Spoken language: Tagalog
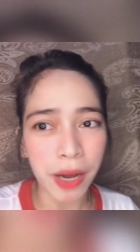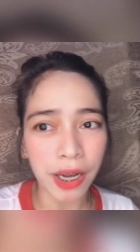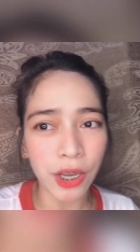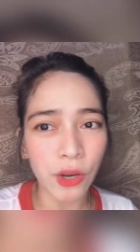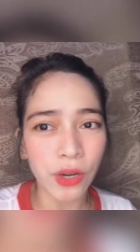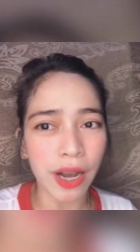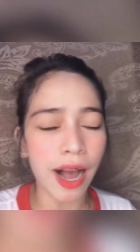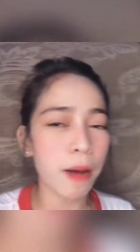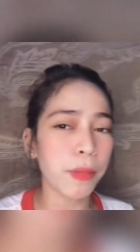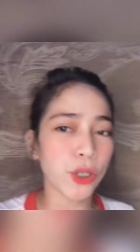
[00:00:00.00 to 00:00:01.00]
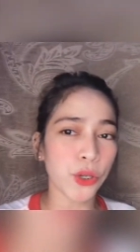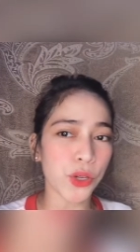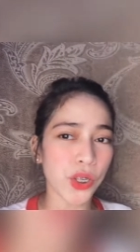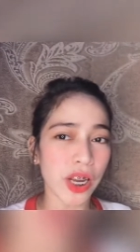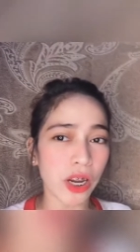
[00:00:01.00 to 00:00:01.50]
kayo ng
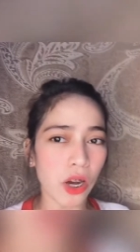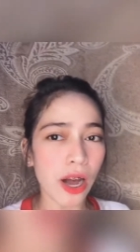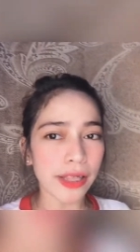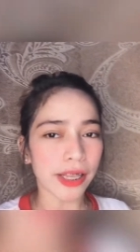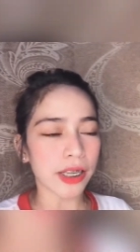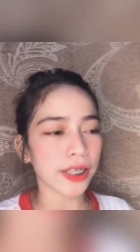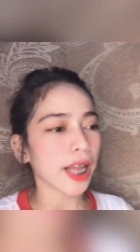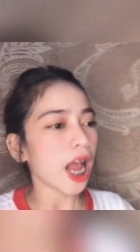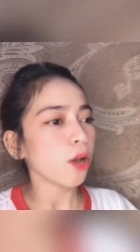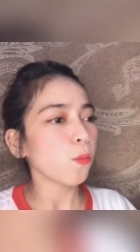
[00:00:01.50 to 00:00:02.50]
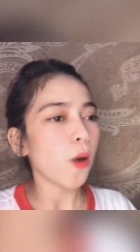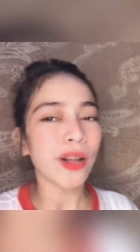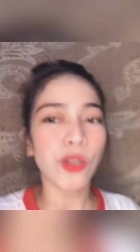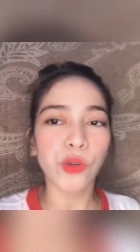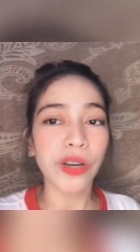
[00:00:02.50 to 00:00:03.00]
amateur singing contest ay
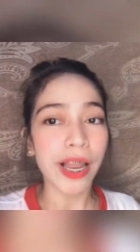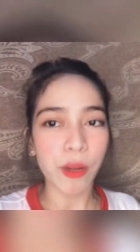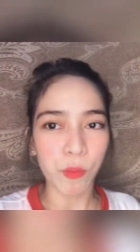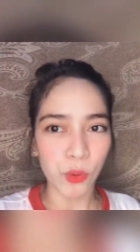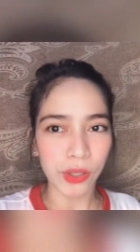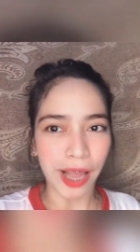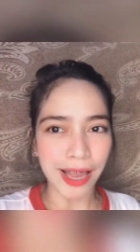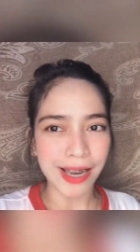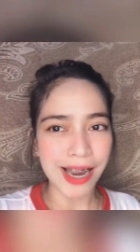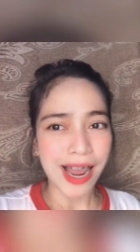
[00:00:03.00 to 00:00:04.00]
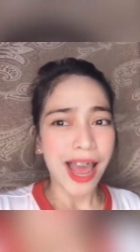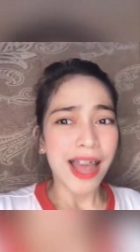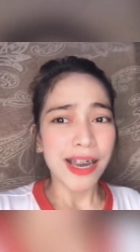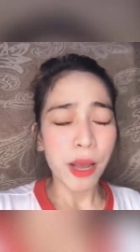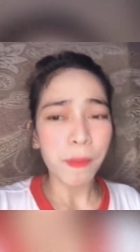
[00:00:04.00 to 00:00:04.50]
huwag niyong kalimutan
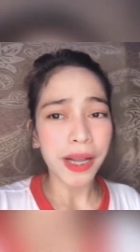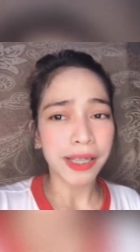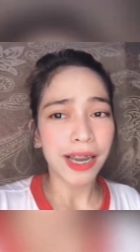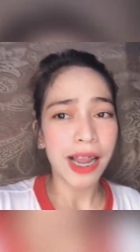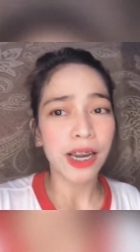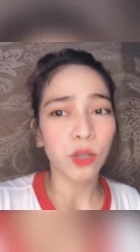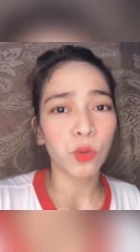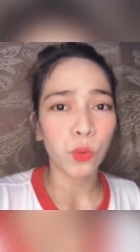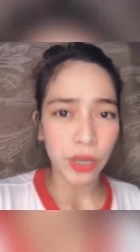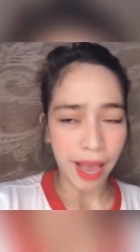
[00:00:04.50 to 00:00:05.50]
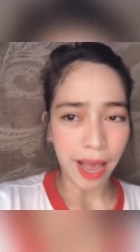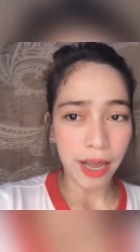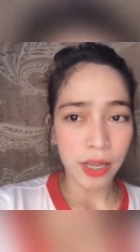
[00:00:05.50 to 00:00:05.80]
na magdala ng luya.